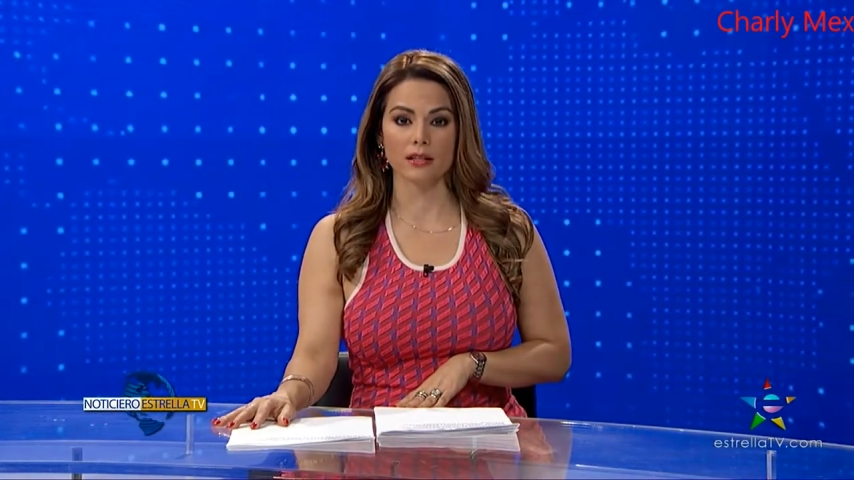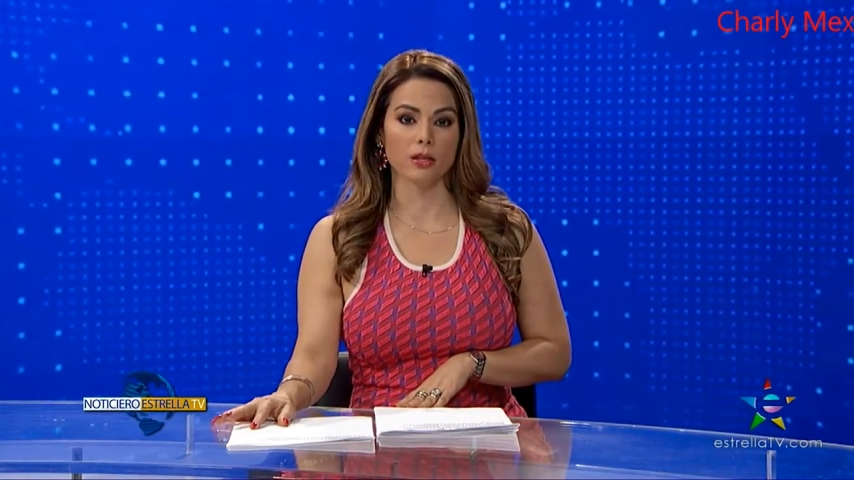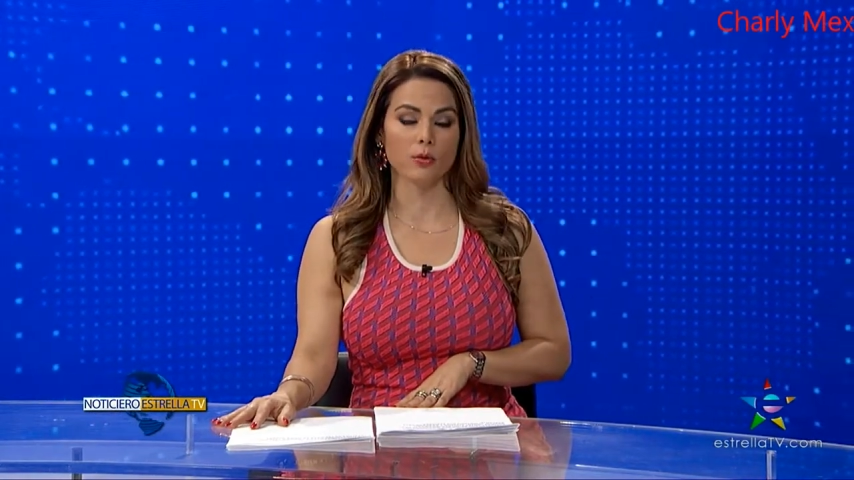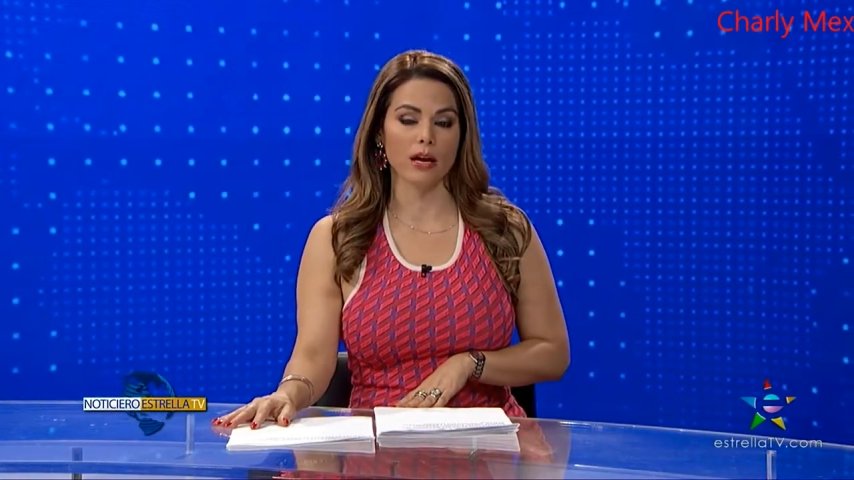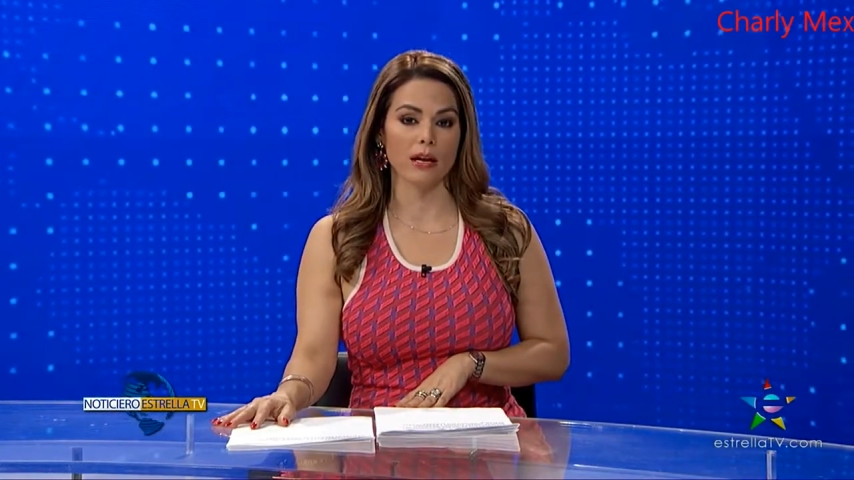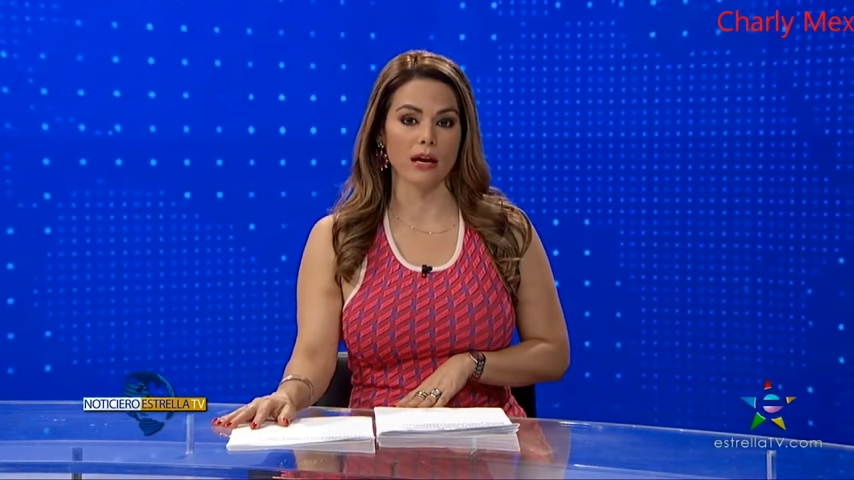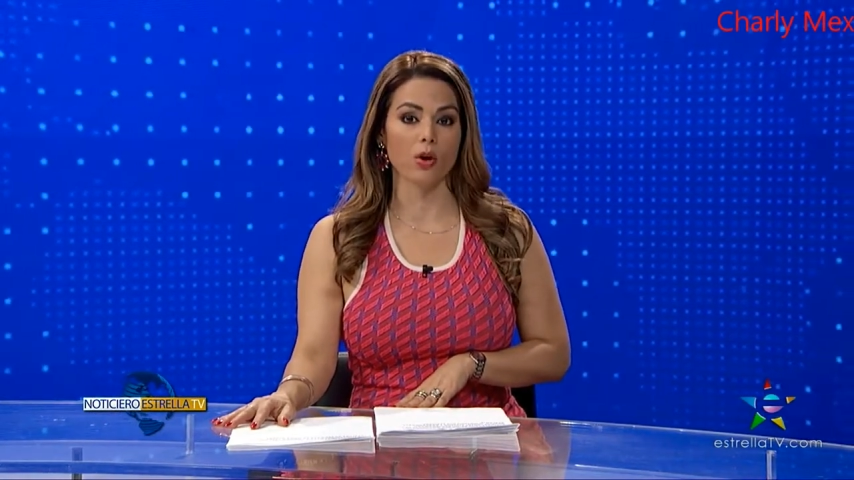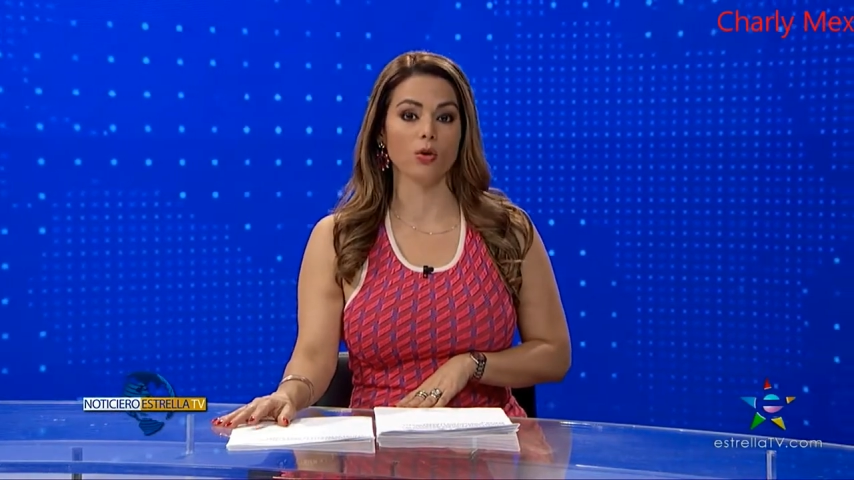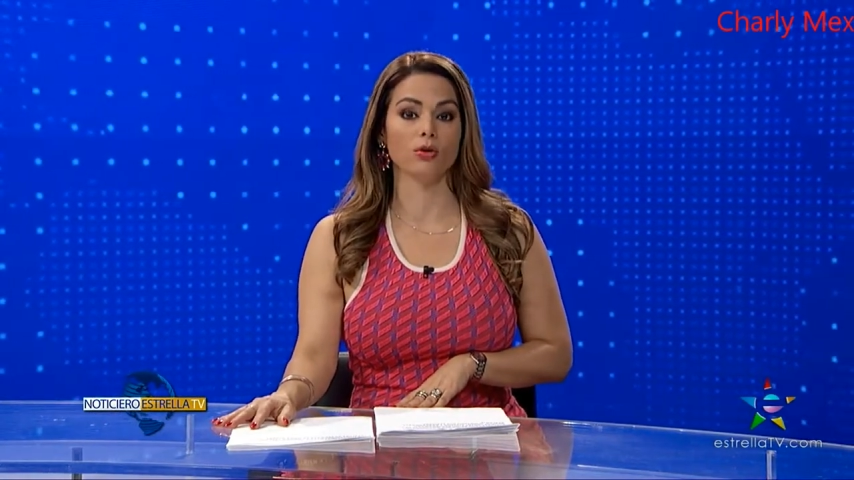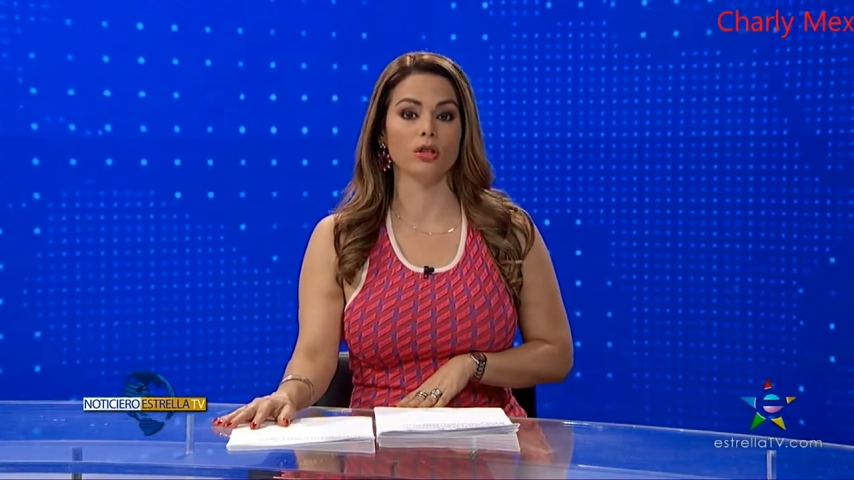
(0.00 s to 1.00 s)
aseguran
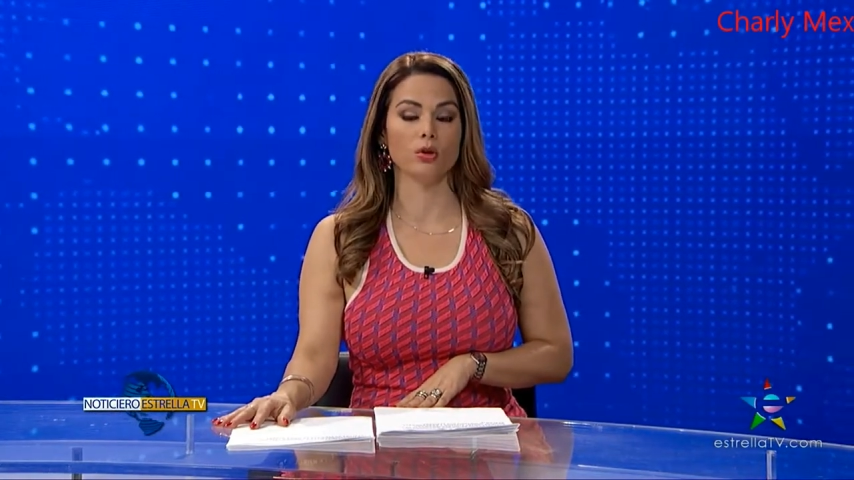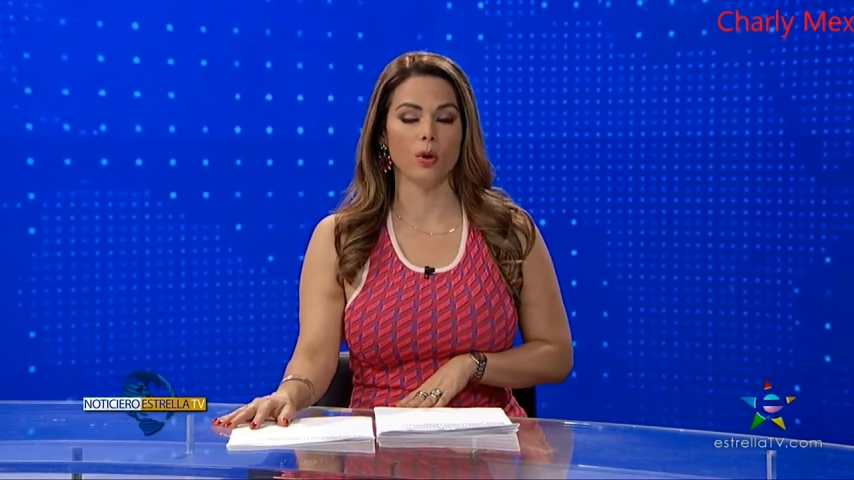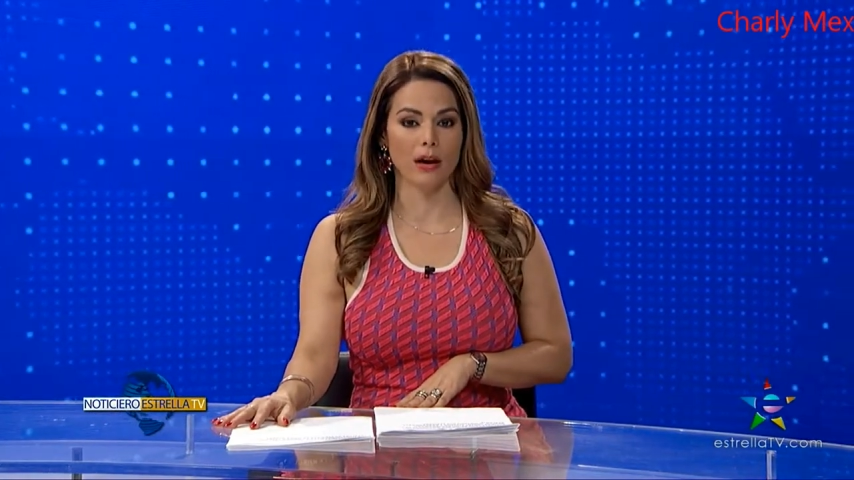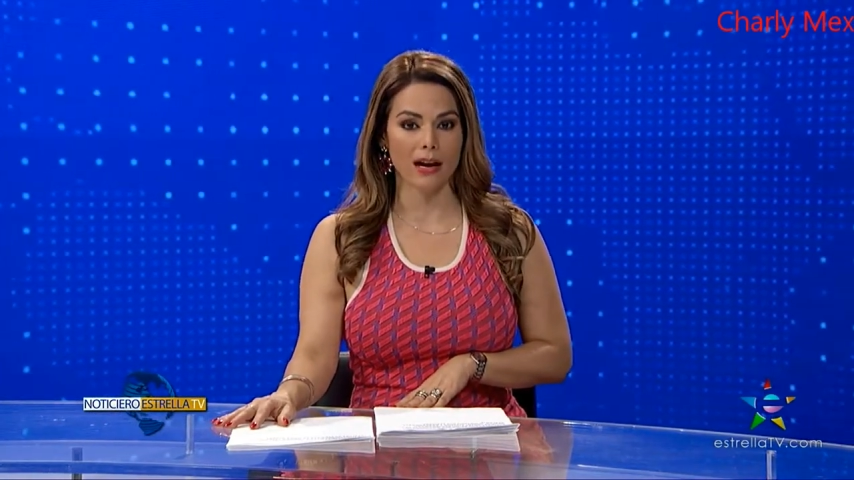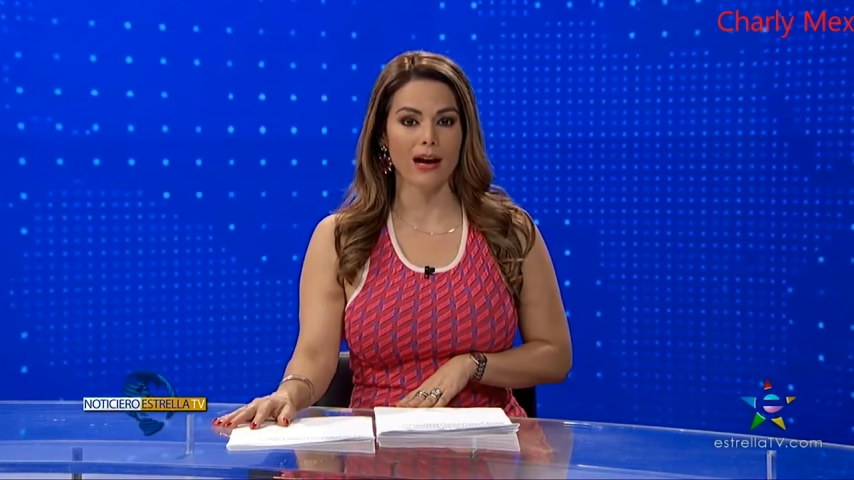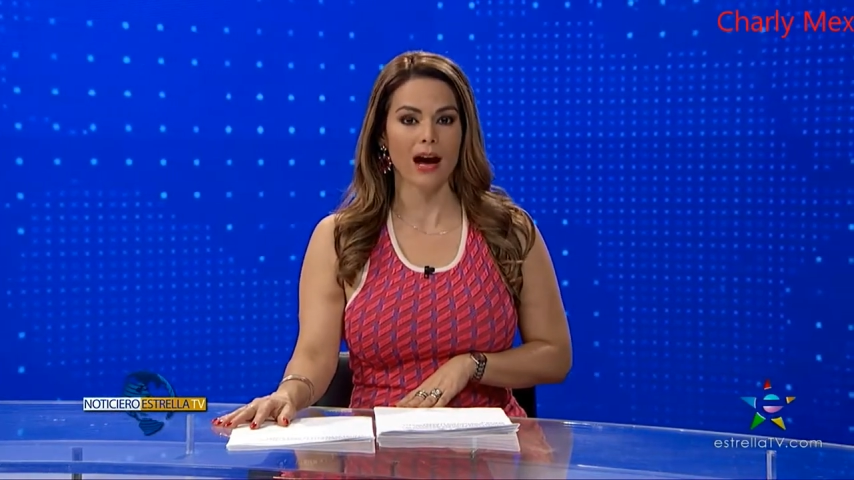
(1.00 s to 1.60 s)
que continuarán